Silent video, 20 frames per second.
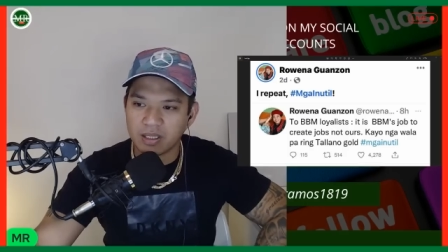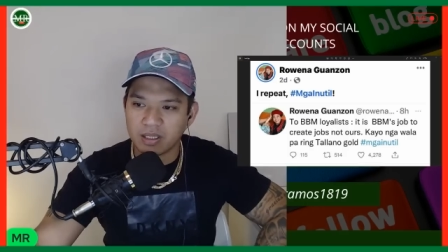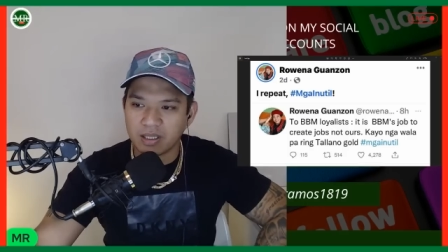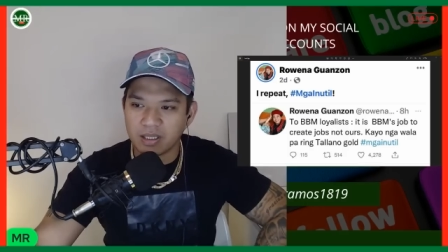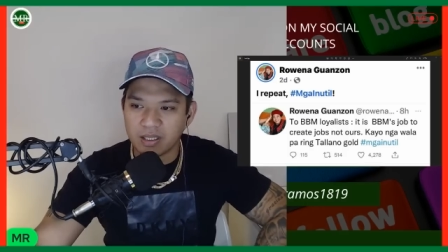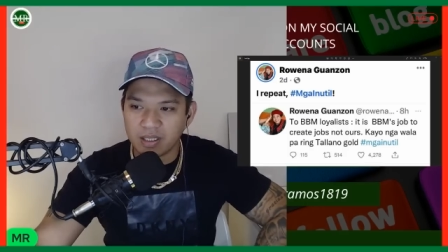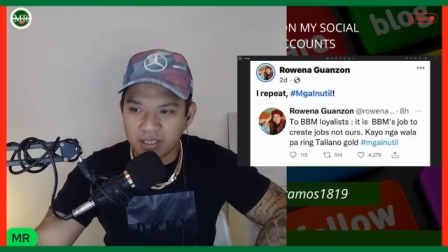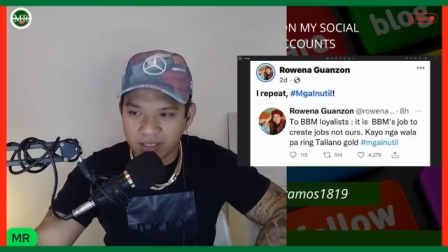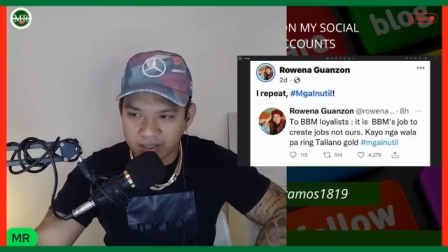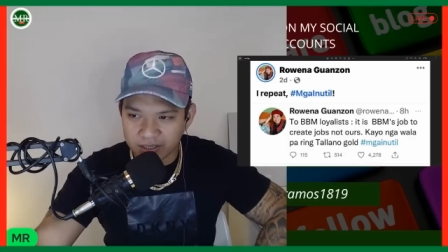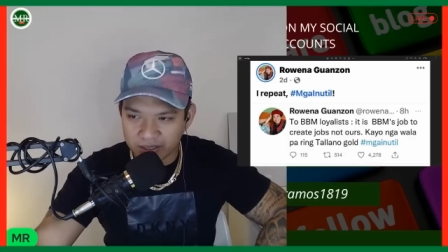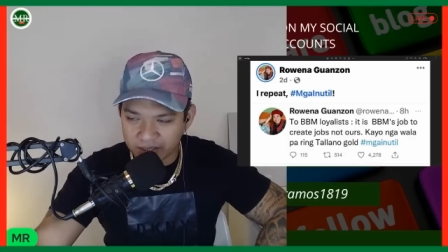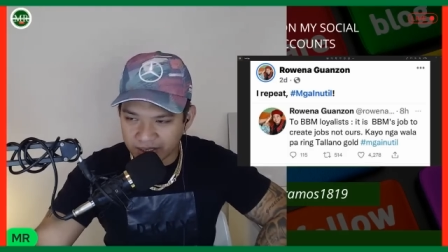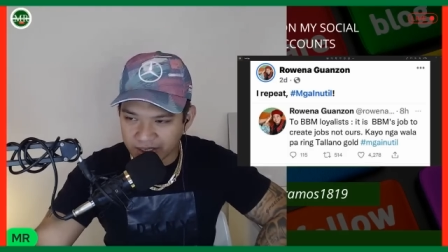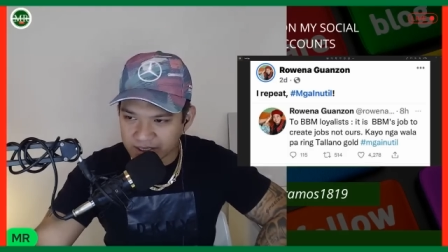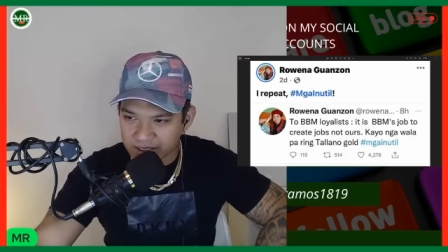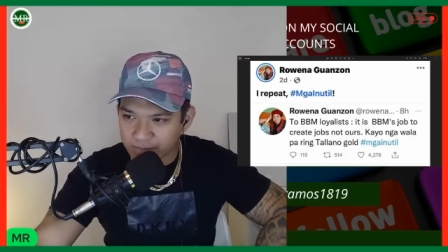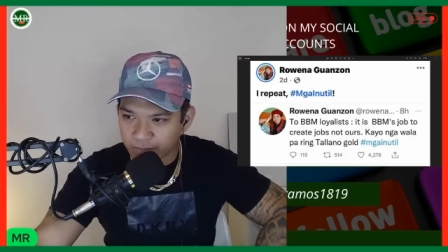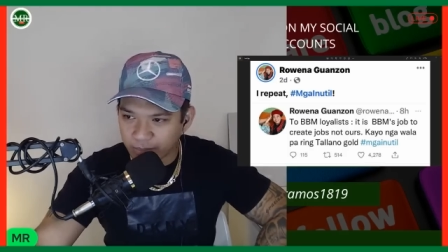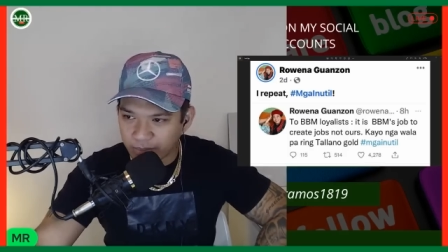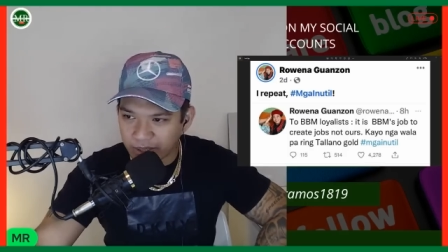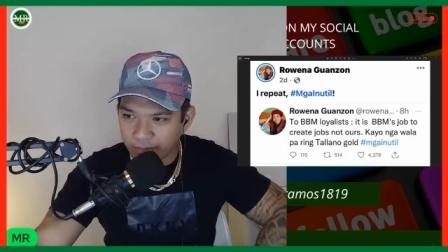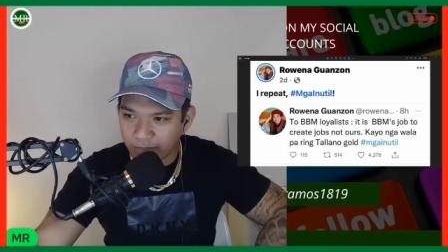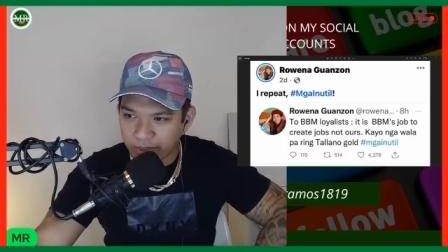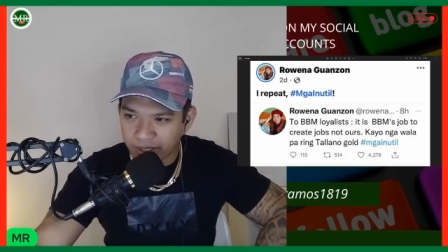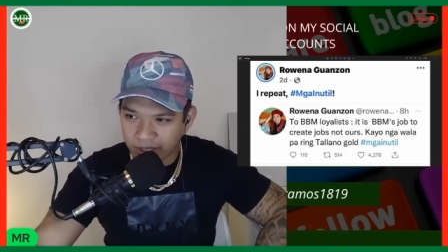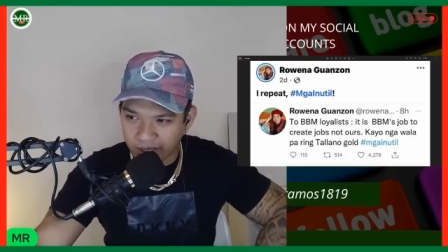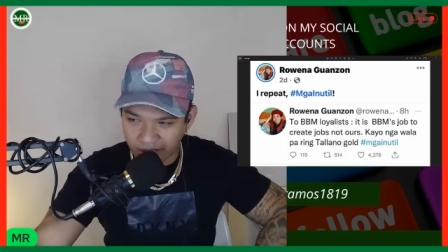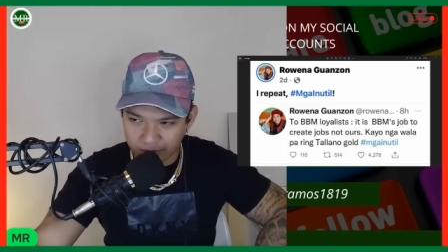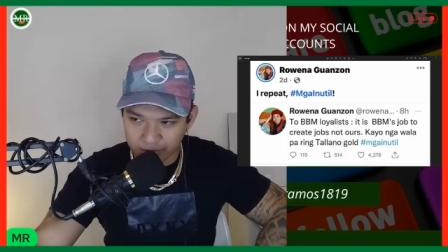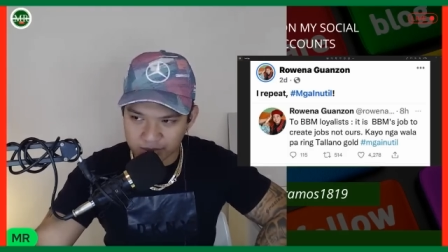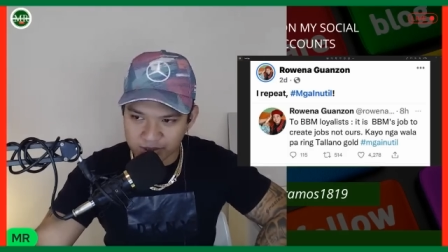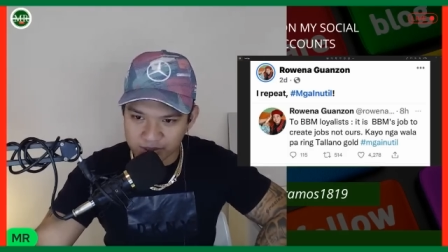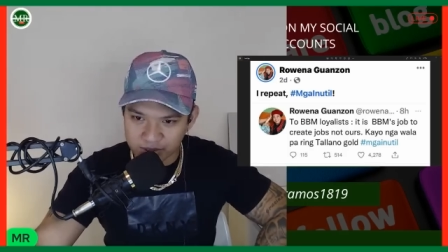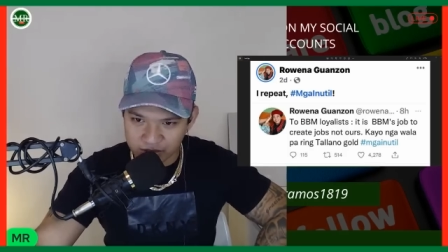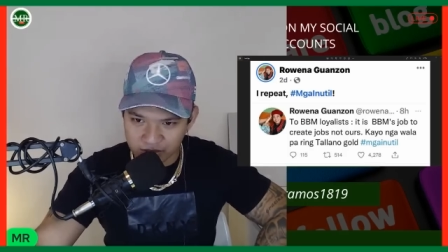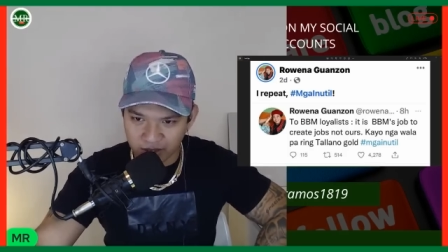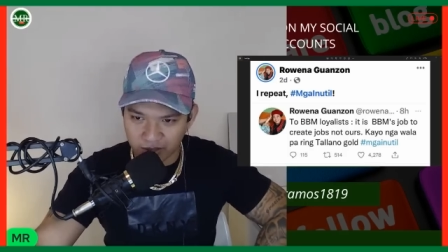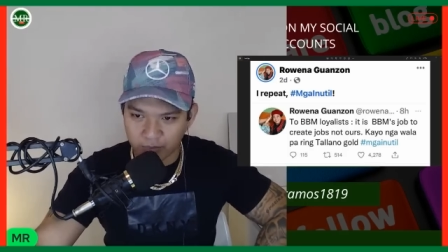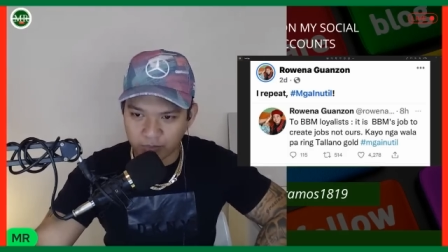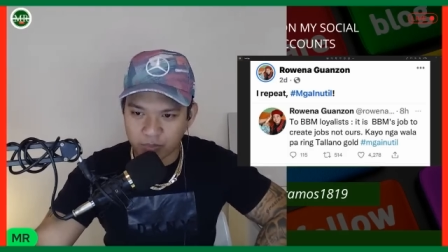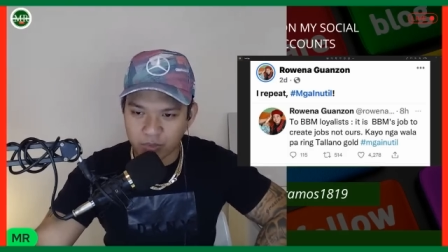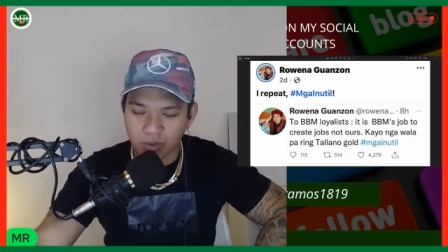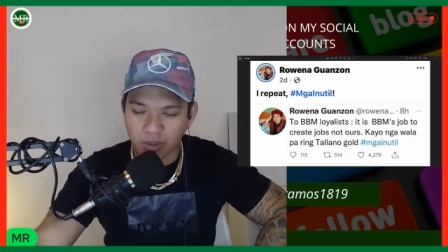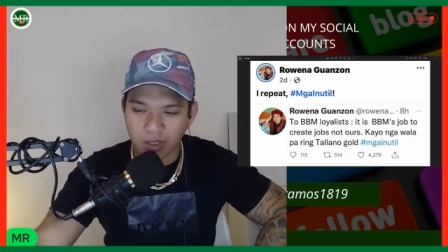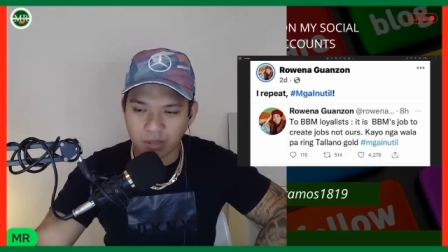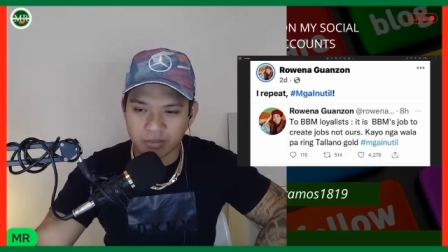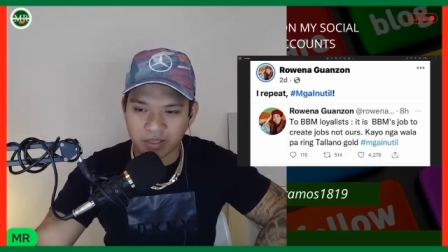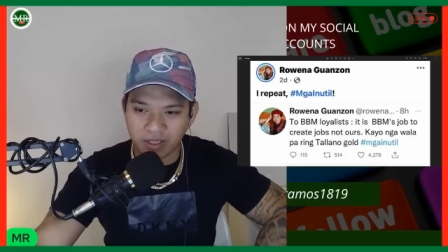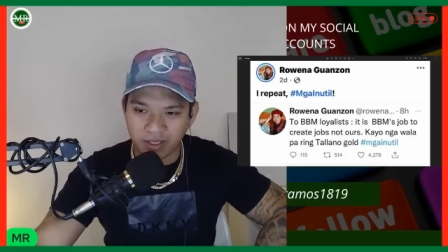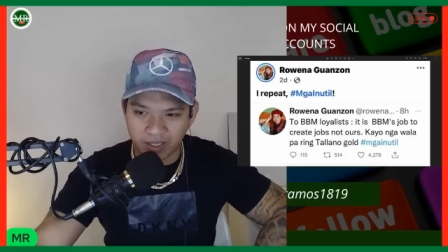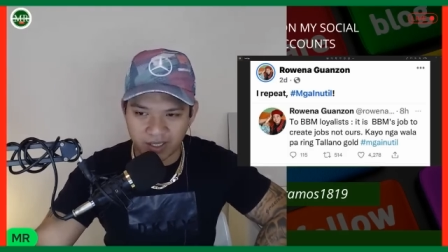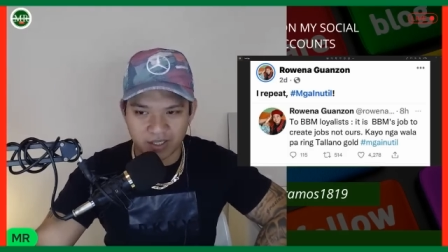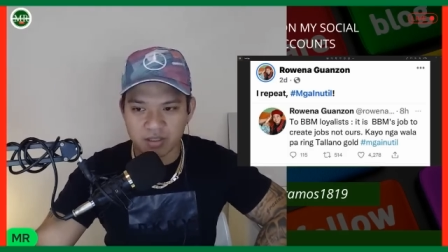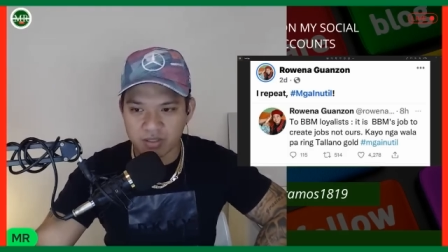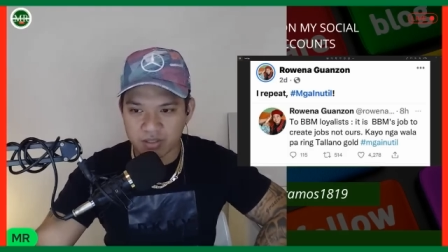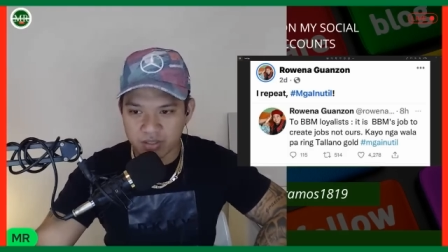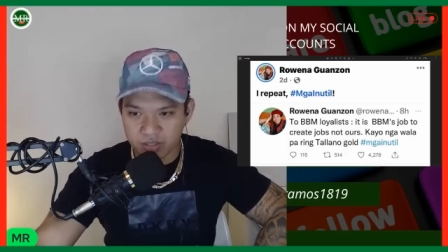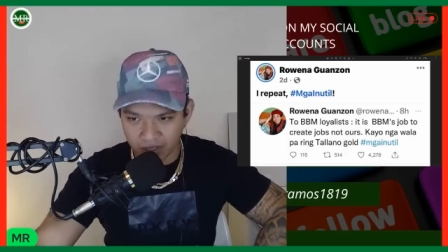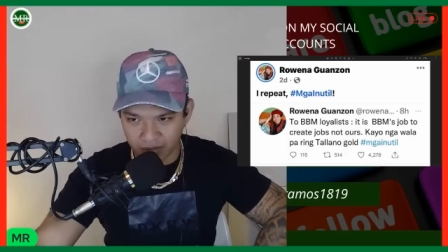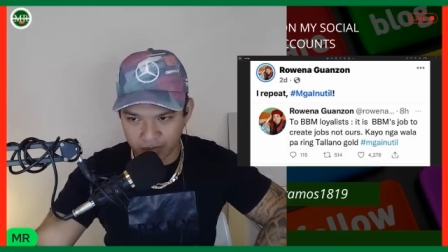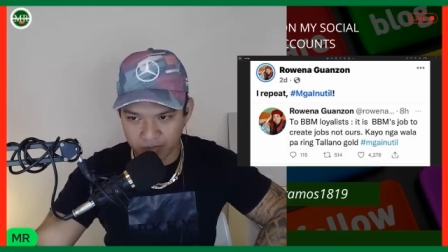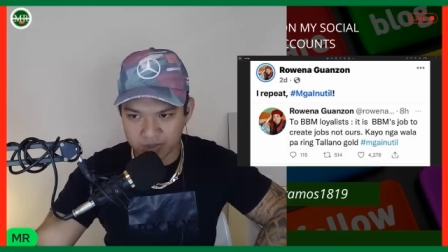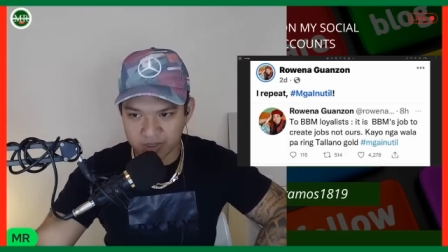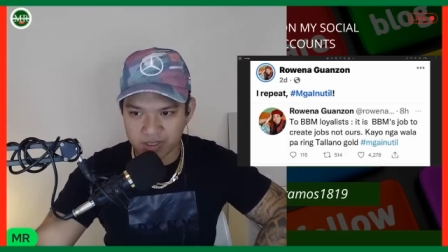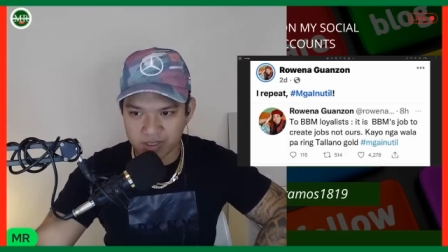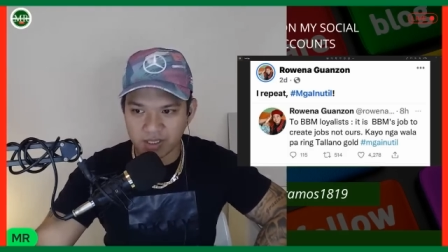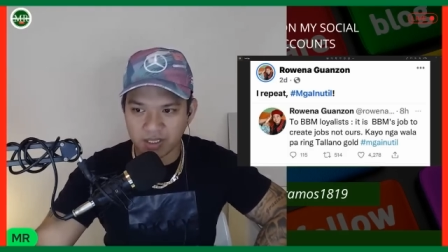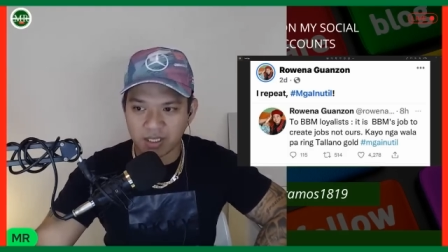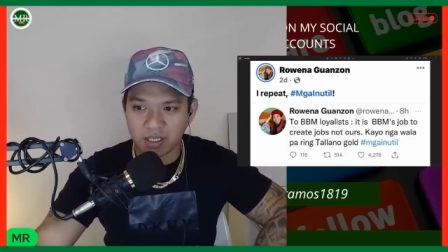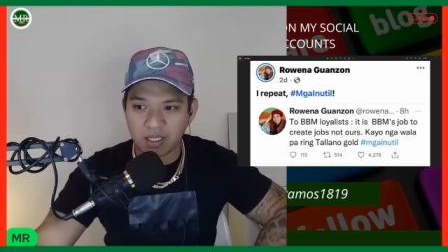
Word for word: it is BBM's job to create jobs,